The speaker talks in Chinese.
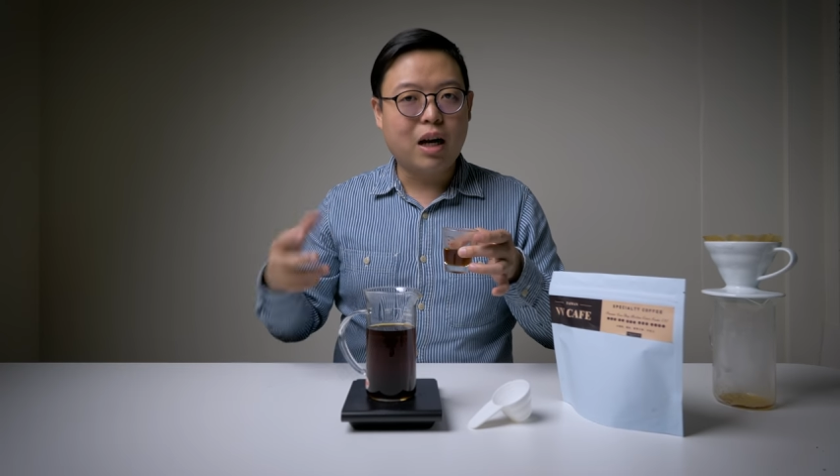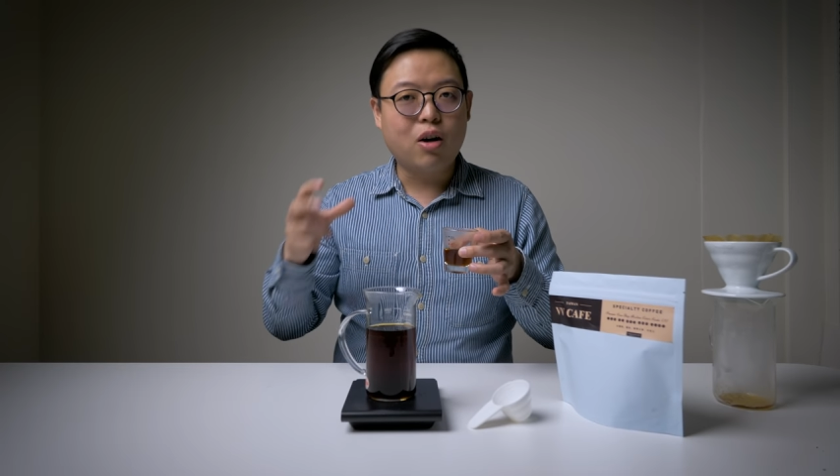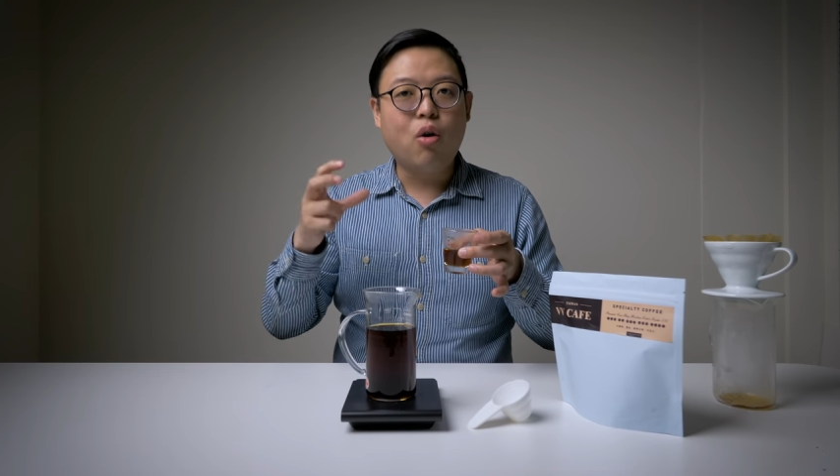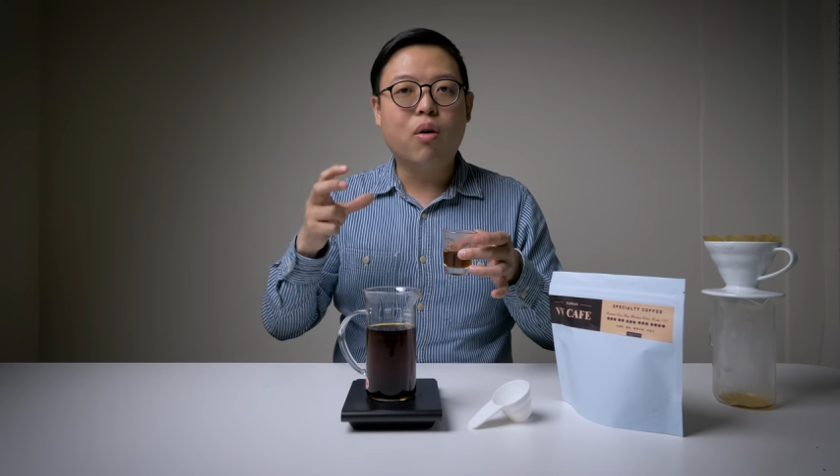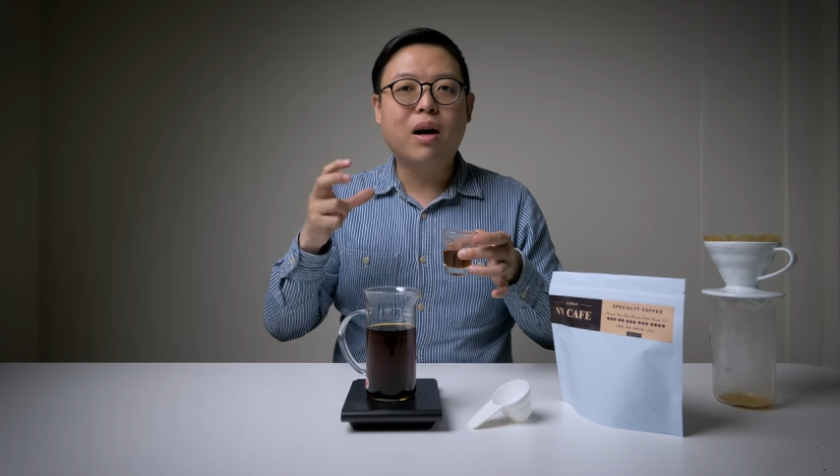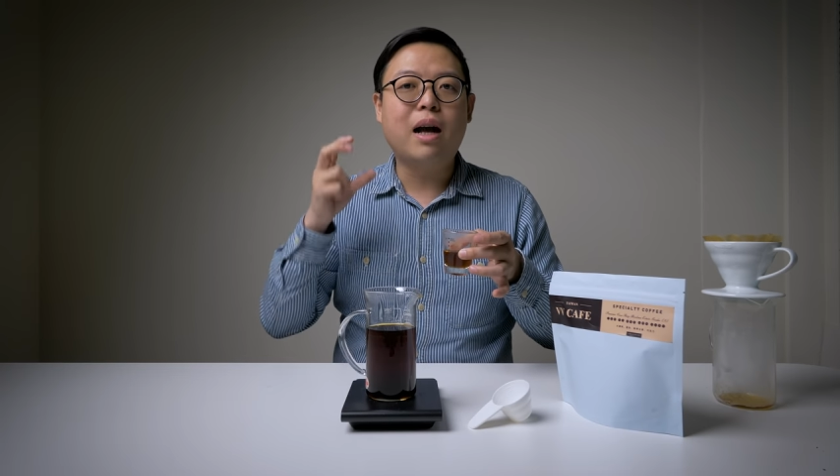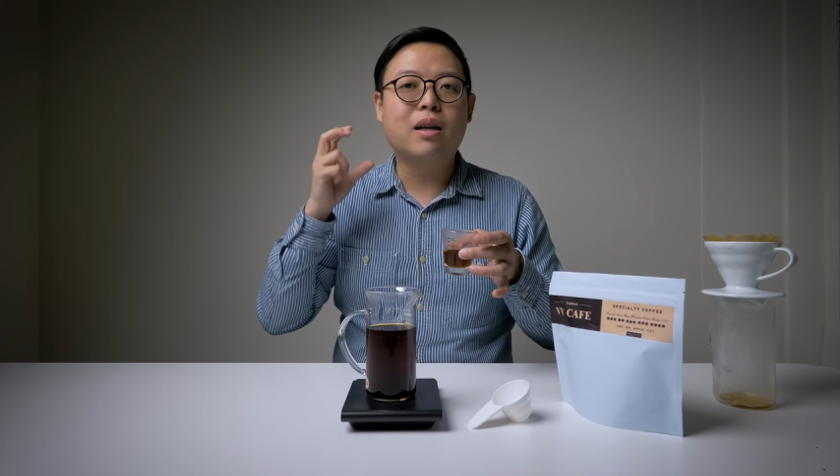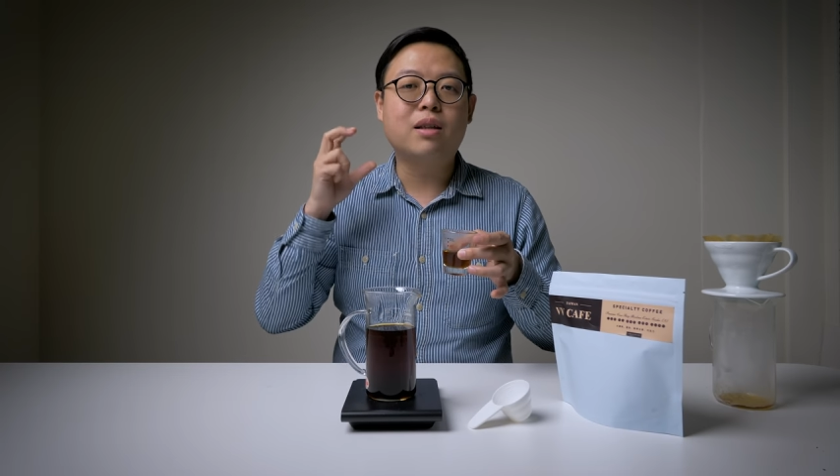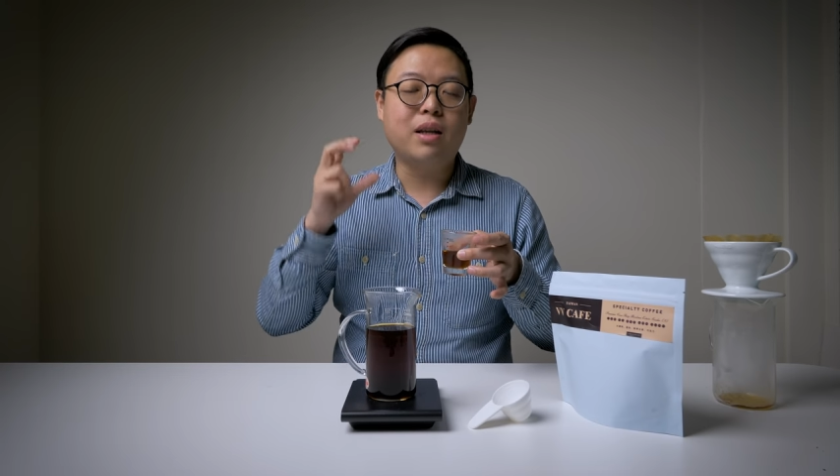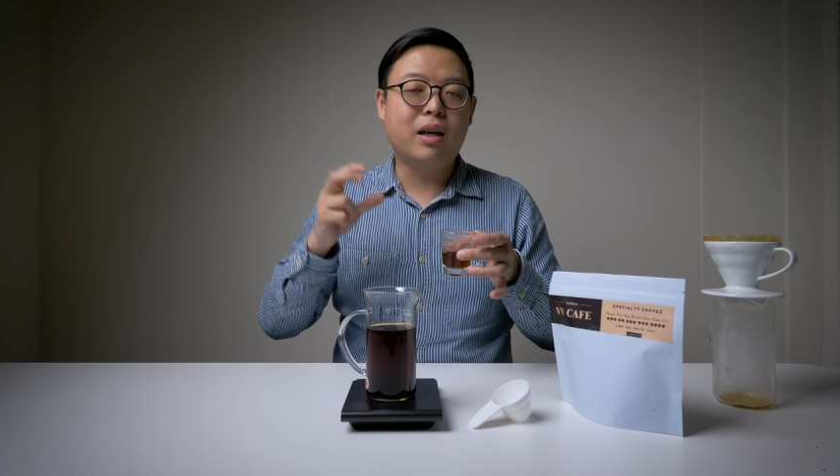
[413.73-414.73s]
让口感
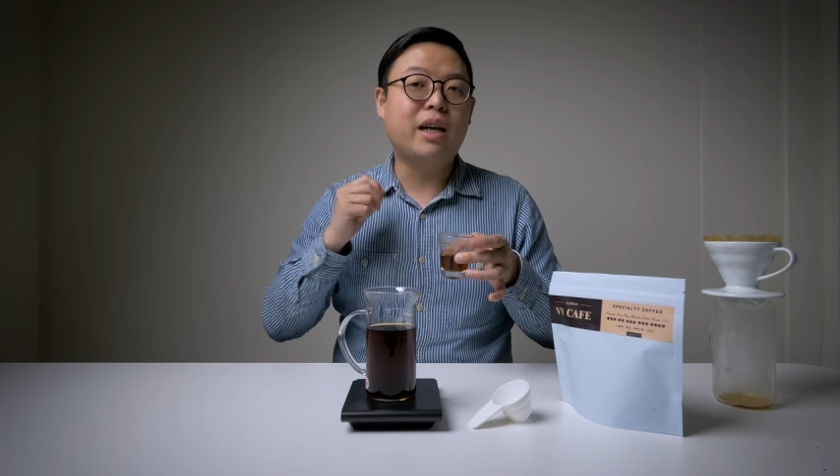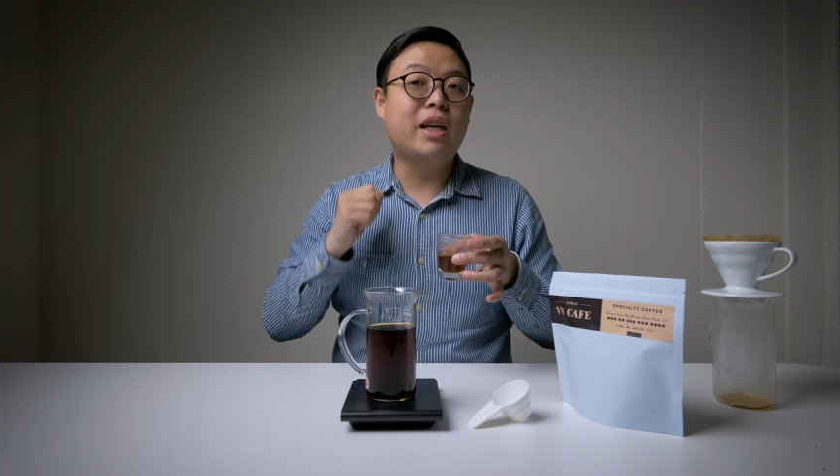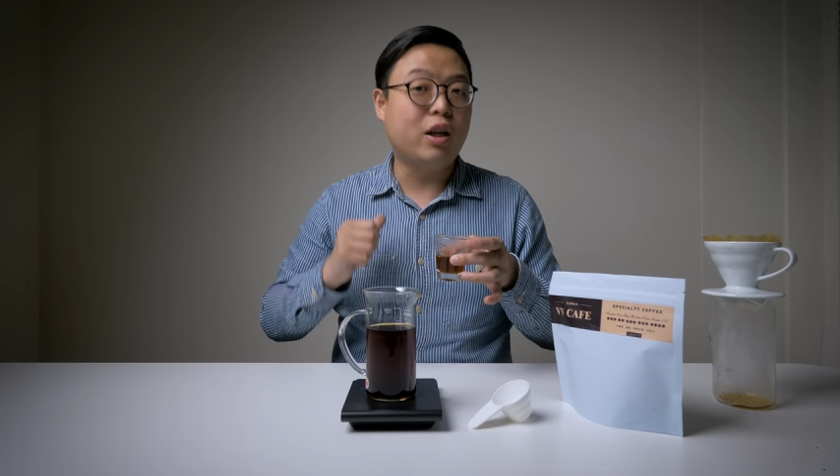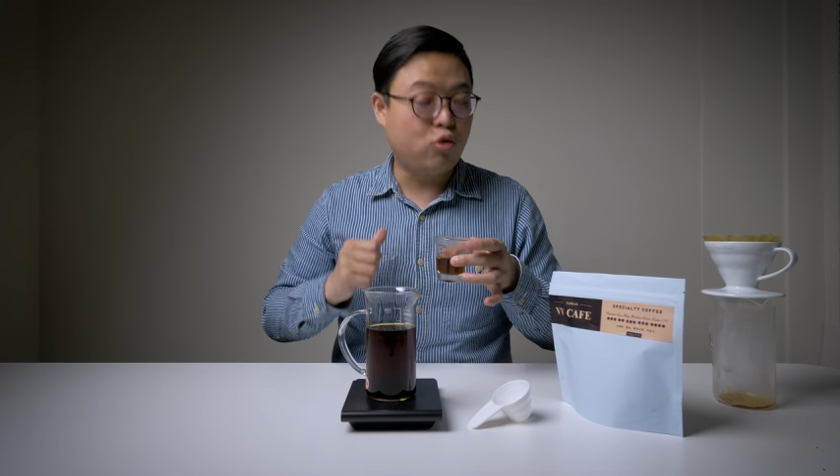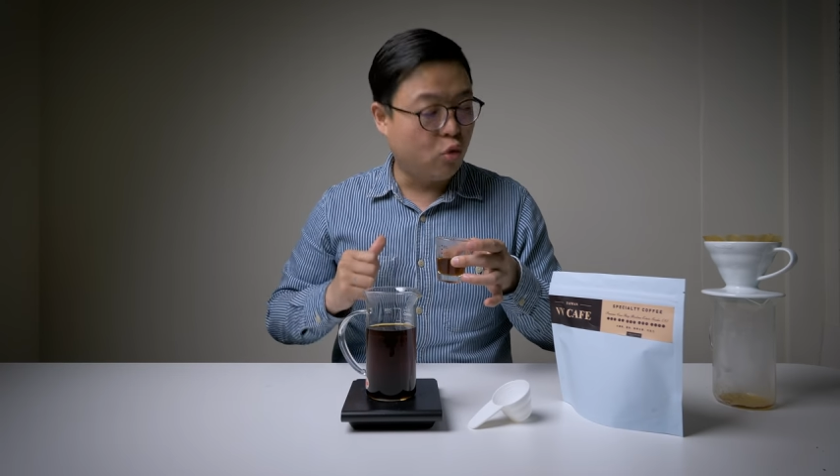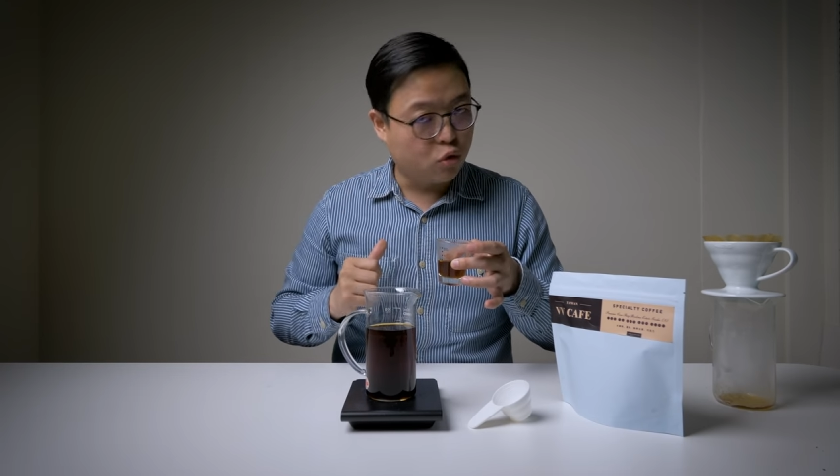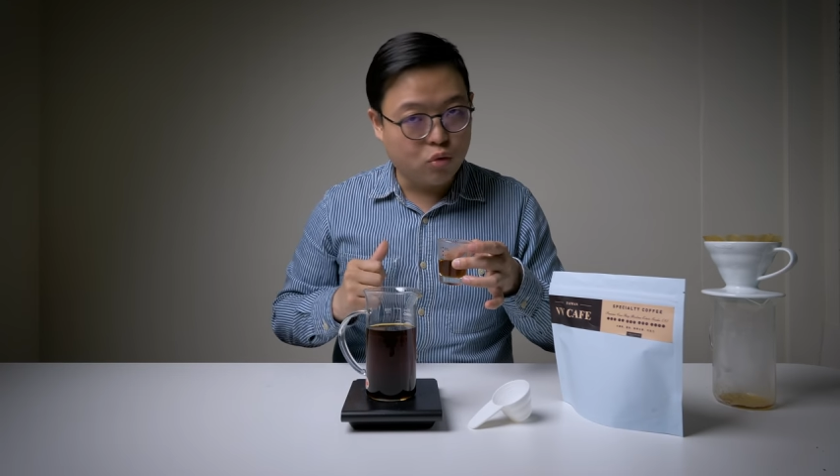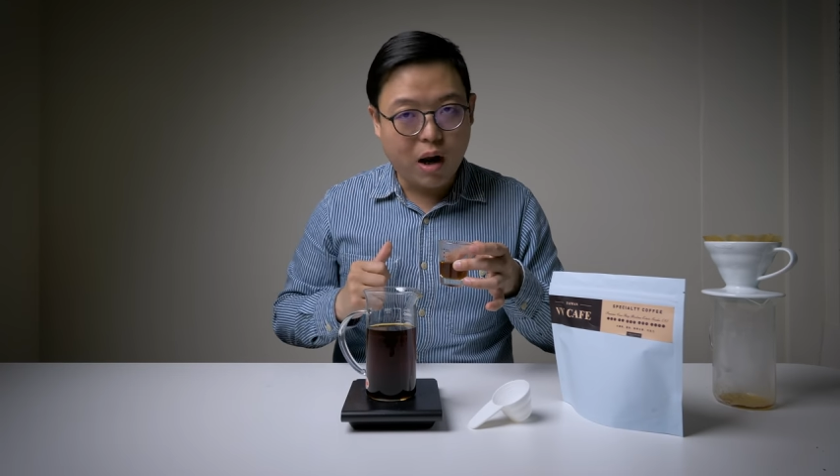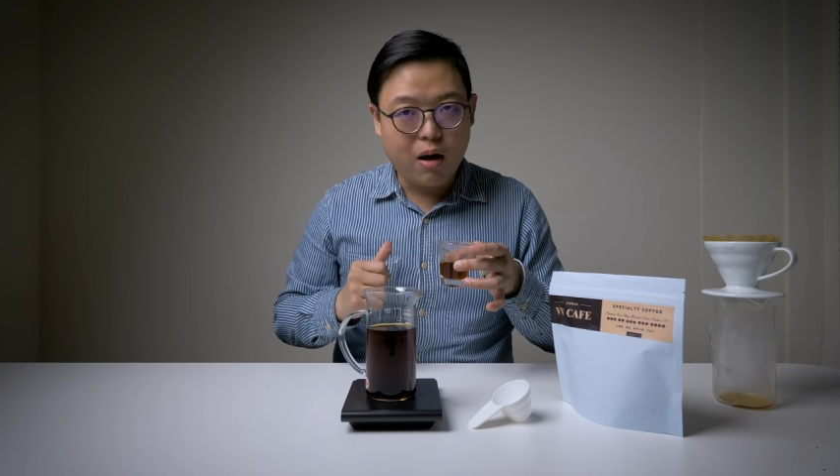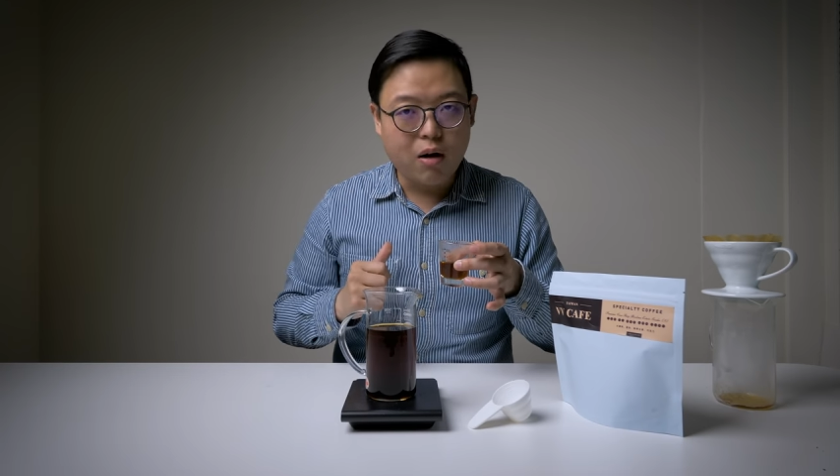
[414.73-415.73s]
跟甜感也做
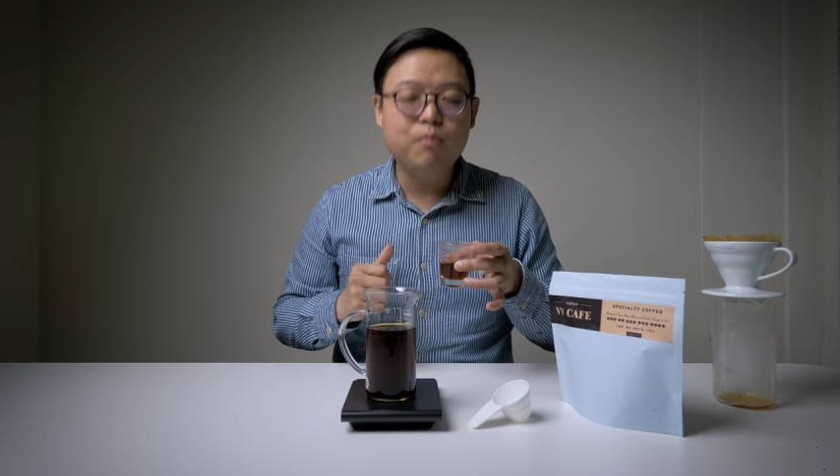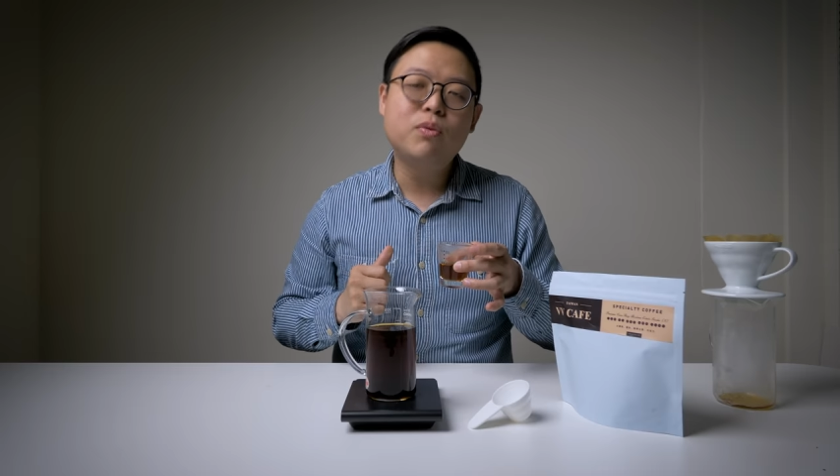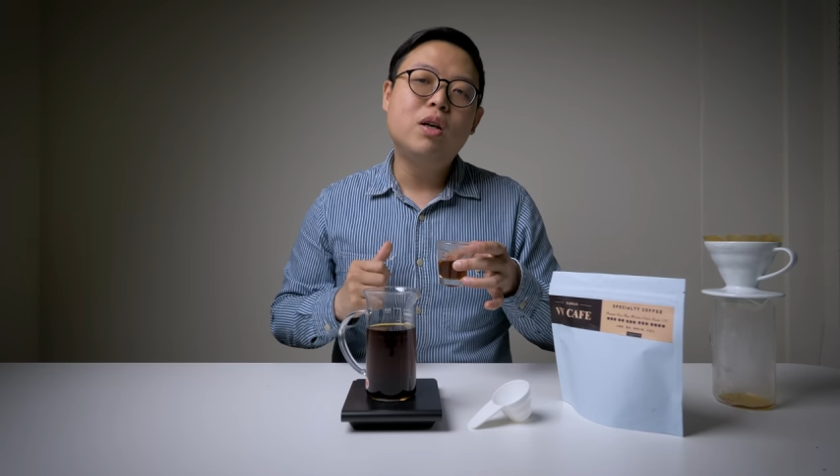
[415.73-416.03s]
出来哦。